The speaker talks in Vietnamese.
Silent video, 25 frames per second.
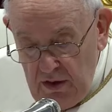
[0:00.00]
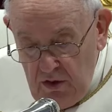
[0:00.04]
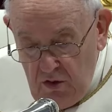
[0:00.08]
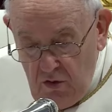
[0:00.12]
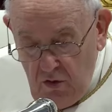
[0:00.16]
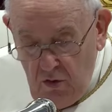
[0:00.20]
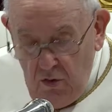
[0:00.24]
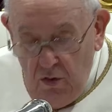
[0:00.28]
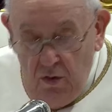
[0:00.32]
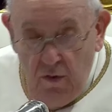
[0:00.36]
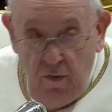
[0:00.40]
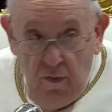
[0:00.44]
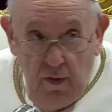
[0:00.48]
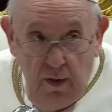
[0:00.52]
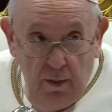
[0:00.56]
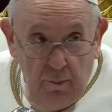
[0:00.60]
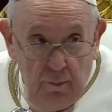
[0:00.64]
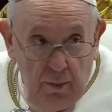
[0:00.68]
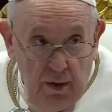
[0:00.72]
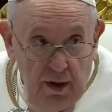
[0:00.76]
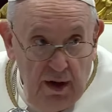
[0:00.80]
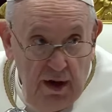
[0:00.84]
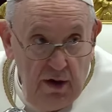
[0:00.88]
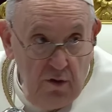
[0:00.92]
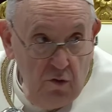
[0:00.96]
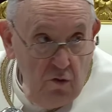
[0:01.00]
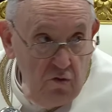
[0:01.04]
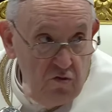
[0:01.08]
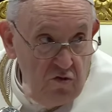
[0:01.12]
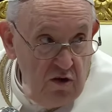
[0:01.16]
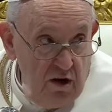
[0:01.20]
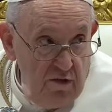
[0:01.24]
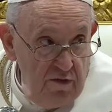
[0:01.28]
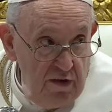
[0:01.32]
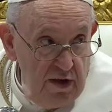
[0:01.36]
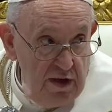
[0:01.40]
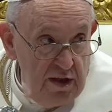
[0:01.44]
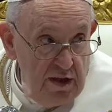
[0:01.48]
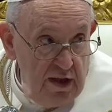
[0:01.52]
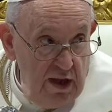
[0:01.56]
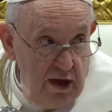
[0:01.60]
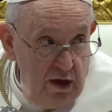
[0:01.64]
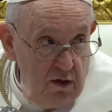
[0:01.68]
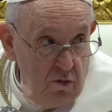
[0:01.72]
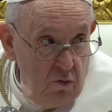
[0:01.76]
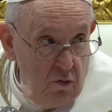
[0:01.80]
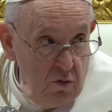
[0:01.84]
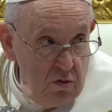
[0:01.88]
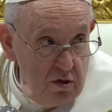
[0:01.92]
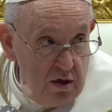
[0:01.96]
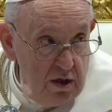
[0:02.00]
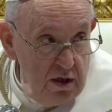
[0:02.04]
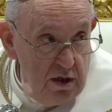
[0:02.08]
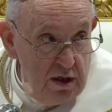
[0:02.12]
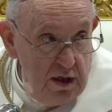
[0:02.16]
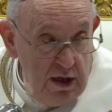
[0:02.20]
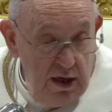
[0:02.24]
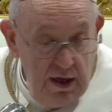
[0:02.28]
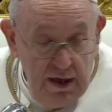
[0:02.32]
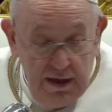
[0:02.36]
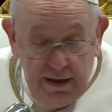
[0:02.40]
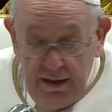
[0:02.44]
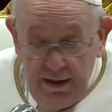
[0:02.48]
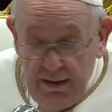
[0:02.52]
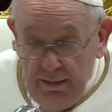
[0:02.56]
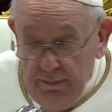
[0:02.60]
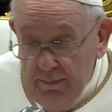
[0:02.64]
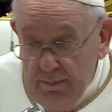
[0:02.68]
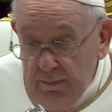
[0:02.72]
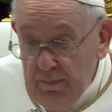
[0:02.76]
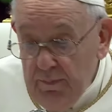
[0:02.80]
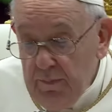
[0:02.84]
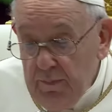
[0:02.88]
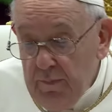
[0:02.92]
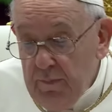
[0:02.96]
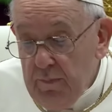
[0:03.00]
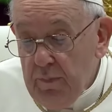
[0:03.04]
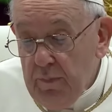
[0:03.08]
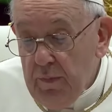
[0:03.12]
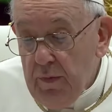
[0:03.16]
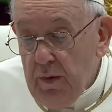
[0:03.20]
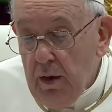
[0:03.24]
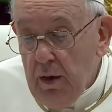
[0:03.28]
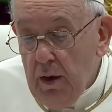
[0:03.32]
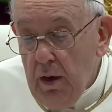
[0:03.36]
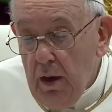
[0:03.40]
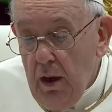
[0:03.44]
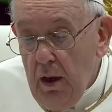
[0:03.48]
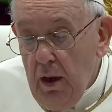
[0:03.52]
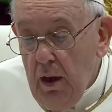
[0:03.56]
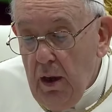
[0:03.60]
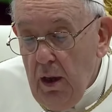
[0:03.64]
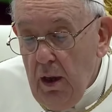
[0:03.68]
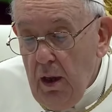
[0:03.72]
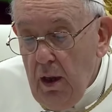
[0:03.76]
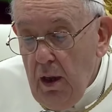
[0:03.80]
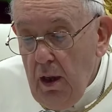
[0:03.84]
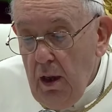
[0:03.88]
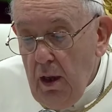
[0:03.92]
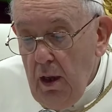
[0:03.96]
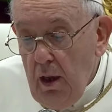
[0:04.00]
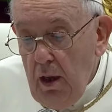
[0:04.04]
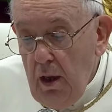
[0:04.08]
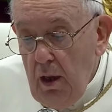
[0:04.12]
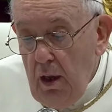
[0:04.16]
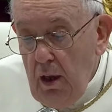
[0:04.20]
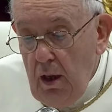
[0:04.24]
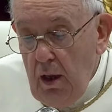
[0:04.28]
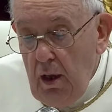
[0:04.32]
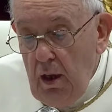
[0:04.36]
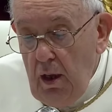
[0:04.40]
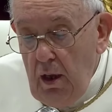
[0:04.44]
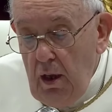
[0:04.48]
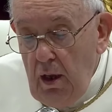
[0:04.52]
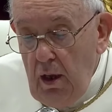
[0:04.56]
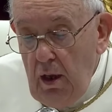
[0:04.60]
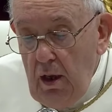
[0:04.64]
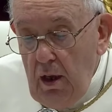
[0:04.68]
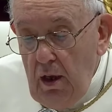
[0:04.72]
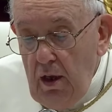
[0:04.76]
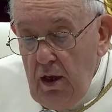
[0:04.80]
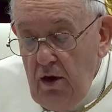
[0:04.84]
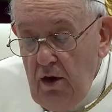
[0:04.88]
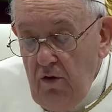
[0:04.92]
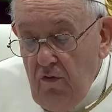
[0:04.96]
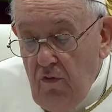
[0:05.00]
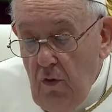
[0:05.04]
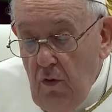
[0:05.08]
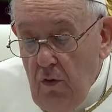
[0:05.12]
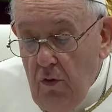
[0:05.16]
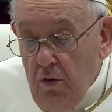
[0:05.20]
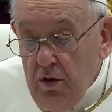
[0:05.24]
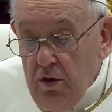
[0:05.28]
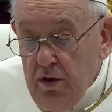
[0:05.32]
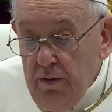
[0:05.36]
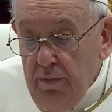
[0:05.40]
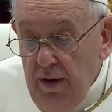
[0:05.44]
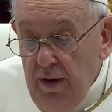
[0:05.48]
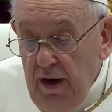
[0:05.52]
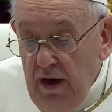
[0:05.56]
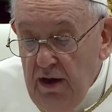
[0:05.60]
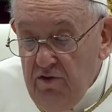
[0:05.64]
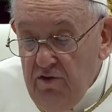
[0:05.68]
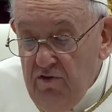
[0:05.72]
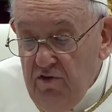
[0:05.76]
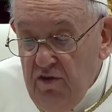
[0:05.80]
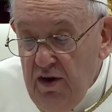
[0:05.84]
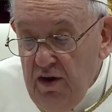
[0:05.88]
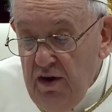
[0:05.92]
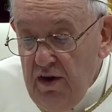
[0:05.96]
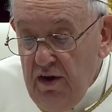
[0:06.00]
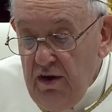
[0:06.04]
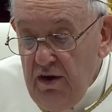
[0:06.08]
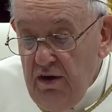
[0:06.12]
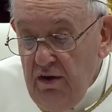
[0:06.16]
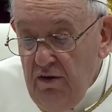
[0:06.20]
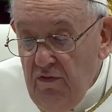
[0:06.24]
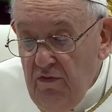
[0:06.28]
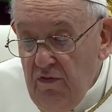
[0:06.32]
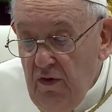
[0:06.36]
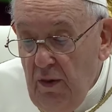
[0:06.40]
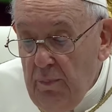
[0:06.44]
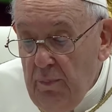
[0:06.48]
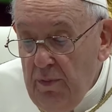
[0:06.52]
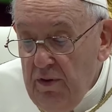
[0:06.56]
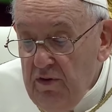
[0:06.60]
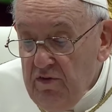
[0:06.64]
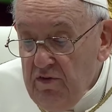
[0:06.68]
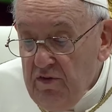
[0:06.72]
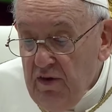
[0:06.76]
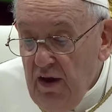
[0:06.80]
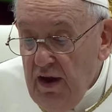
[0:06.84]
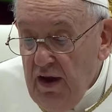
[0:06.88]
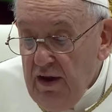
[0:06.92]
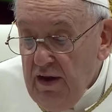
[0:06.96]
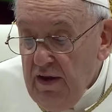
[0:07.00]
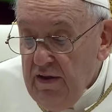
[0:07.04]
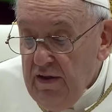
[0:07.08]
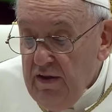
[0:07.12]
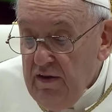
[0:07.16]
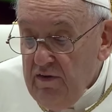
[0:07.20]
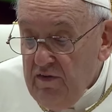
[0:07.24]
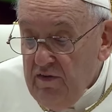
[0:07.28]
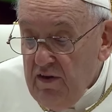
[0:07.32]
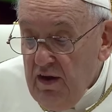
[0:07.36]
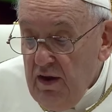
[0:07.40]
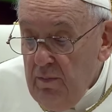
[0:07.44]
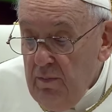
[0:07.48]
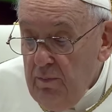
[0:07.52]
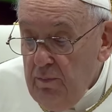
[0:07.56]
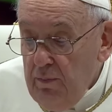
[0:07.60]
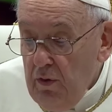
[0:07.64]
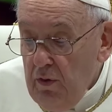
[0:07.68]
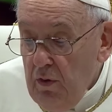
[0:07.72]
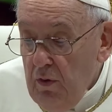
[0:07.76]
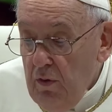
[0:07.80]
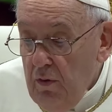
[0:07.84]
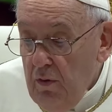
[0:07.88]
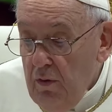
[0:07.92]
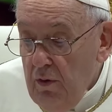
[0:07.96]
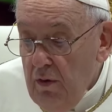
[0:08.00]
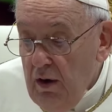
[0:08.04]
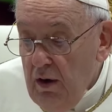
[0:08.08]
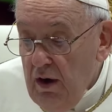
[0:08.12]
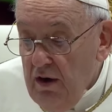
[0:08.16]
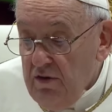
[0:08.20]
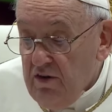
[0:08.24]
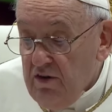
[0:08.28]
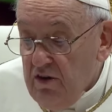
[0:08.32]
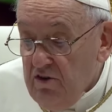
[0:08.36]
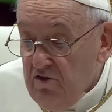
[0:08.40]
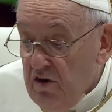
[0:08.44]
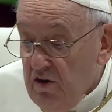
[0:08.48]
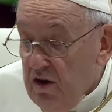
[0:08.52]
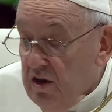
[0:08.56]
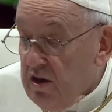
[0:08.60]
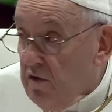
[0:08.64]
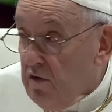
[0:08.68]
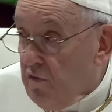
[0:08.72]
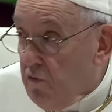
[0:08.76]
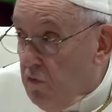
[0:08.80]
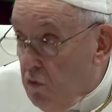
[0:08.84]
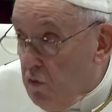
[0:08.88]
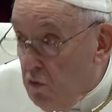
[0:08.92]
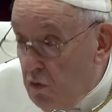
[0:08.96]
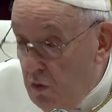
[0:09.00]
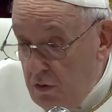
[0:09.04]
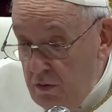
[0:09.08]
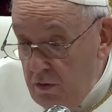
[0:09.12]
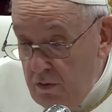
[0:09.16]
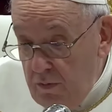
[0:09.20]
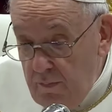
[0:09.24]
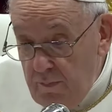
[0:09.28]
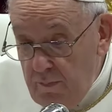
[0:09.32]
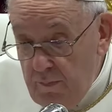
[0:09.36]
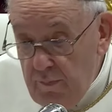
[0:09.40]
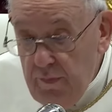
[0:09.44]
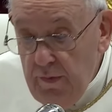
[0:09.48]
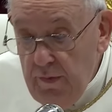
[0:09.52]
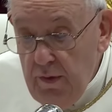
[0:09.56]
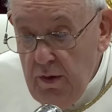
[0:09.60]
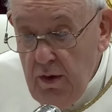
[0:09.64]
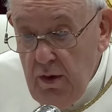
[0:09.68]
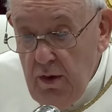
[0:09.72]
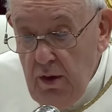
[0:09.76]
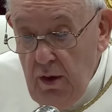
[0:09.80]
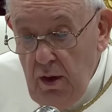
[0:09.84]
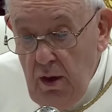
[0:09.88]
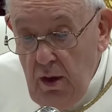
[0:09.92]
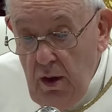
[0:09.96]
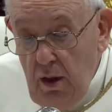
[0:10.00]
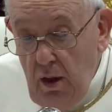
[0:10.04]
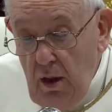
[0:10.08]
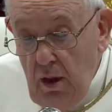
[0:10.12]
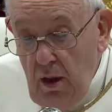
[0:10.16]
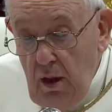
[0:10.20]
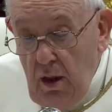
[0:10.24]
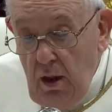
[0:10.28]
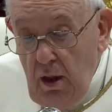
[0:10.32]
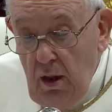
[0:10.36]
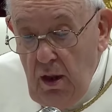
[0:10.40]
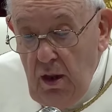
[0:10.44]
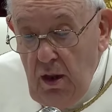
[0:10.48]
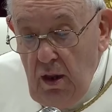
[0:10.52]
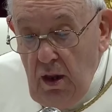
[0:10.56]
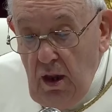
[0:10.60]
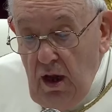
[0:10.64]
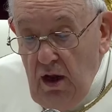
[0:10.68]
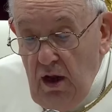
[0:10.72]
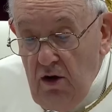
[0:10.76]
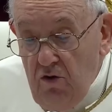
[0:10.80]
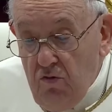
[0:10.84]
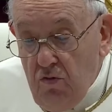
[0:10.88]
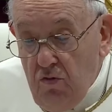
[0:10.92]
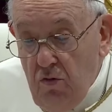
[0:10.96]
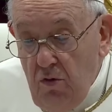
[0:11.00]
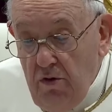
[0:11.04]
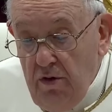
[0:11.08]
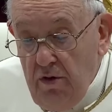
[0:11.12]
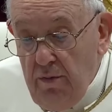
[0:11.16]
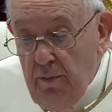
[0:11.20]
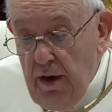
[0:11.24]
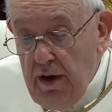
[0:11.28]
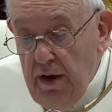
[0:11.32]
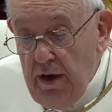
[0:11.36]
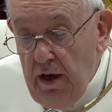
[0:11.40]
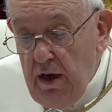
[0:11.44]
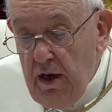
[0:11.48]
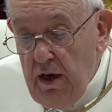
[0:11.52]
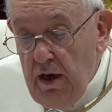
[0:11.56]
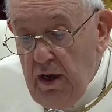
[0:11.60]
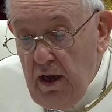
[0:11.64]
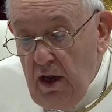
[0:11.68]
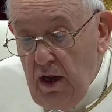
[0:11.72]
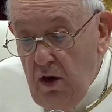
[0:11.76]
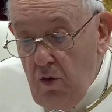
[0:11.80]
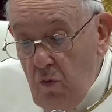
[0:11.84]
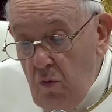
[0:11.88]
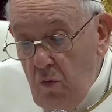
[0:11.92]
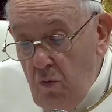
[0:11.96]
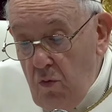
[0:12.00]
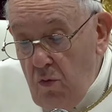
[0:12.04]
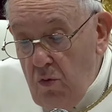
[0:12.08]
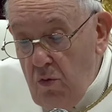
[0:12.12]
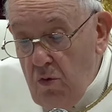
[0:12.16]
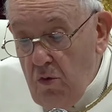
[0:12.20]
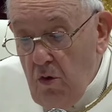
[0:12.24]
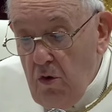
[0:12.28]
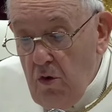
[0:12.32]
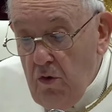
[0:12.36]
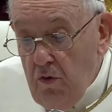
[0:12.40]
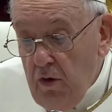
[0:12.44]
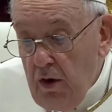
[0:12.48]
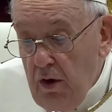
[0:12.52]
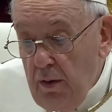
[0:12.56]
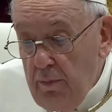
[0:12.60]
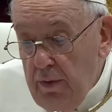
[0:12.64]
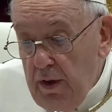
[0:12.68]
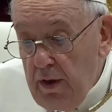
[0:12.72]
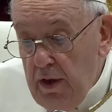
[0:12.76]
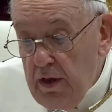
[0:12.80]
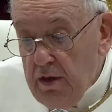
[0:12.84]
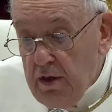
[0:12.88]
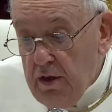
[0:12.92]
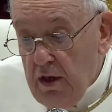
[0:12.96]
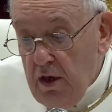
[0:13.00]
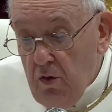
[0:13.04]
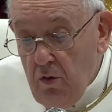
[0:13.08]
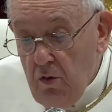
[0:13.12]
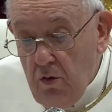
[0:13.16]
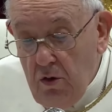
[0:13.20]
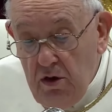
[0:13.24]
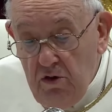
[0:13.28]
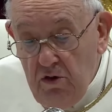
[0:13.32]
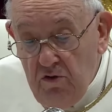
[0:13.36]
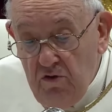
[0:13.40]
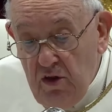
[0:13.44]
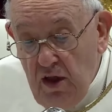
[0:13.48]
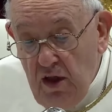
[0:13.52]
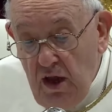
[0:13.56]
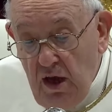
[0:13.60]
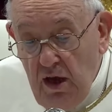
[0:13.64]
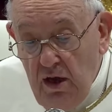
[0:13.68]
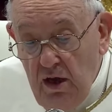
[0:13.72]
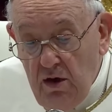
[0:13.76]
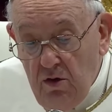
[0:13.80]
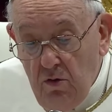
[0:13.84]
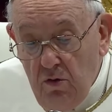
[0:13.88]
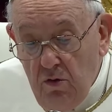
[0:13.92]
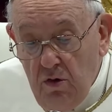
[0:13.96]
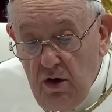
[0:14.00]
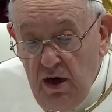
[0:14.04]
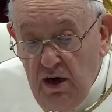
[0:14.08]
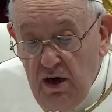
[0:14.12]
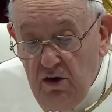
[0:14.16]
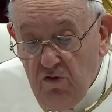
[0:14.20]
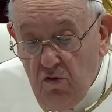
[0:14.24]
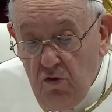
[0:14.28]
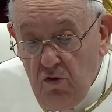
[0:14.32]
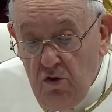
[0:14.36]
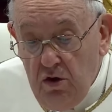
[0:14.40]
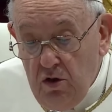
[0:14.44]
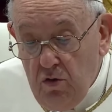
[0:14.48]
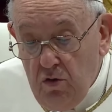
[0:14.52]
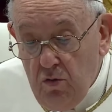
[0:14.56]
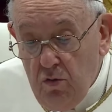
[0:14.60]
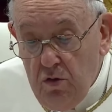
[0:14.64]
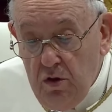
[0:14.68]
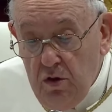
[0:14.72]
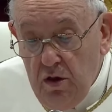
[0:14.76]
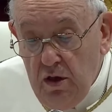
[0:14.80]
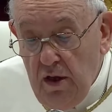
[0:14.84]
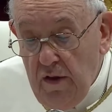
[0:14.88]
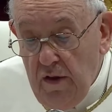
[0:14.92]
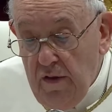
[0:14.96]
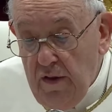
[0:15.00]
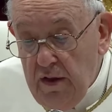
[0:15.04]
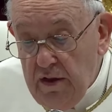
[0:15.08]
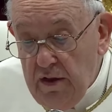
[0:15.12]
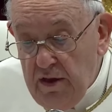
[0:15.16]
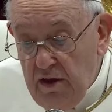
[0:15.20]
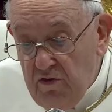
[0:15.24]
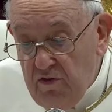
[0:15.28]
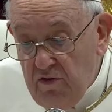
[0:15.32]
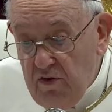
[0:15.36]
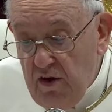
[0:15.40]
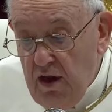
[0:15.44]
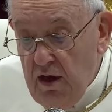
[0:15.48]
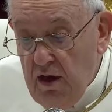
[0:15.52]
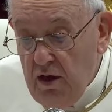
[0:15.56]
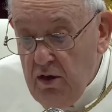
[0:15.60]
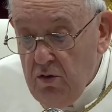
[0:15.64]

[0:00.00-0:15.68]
cả trong gia đình lẫn nơi xã hội và dân sự. Ngọn lửa than hồng này của những người già rất quan trọng. Quanh ngọn lửa này, cả gia đình sum vầy. Nó cho phép chúng ta đọc hiện tại dưới ánh sáng của những kinh nghiệm quá khứ và đưa ra những chọn lựa khôn ngoan.